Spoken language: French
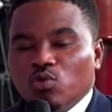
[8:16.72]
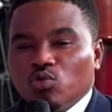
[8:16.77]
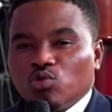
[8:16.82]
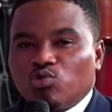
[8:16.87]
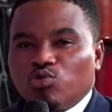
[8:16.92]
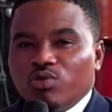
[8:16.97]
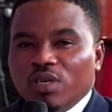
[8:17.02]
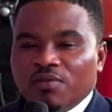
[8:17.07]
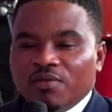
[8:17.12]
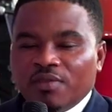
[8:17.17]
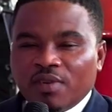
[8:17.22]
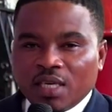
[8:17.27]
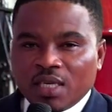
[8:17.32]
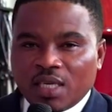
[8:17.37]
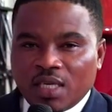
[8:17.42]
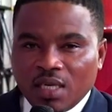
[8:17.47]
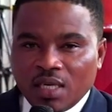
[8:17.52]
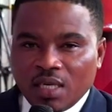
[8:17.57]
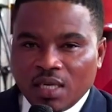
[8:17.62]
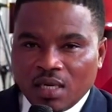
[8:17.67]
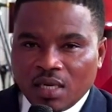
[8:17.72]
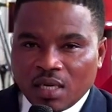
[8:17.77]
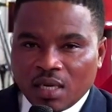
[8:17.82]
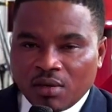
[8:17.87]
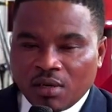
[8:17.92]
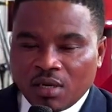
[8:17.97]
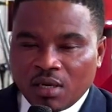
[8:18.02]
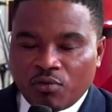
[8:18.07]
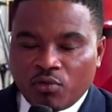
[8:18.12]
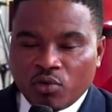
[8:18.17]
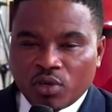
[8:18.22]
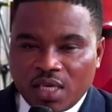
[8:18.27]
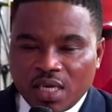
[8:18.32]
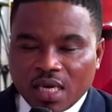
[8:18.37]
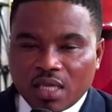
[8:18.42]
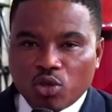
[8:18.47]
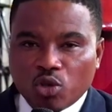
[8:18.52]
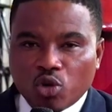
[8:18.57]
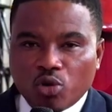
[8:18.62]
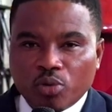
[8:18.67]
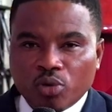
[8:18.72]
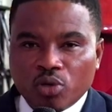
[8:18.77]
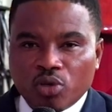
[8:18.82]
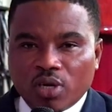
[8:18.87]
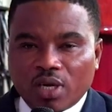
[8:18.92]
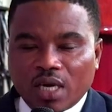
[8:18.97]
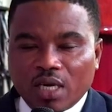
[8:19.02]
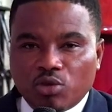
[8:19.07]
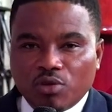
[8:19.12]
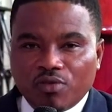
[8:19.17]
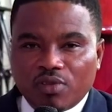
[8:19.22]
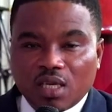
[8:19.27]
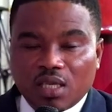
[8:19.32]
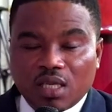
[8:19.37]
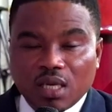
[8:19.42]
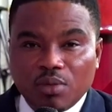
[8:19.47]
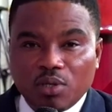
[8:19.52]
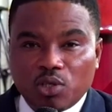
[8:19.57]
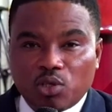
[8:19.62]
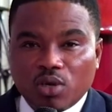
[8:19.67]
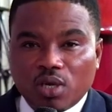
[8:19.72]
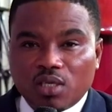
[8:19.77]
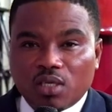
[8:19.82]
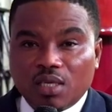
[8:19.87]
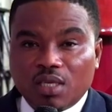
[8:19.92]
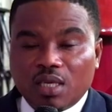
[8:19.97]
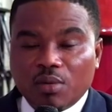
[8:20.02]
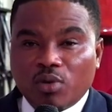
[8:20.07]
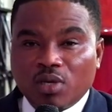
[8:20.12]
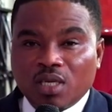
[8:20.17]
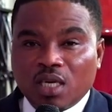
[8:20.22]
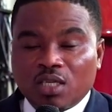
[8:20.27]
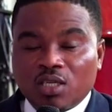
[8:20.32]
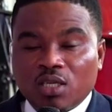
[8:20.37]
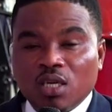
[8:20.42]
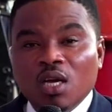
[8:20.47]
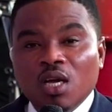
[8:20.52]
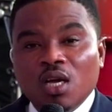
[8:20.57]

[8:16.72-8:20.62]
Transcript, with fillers: suivent, qui, euh, vous qui êtes nombreux donc à suivre cette émission Instant Témoignage,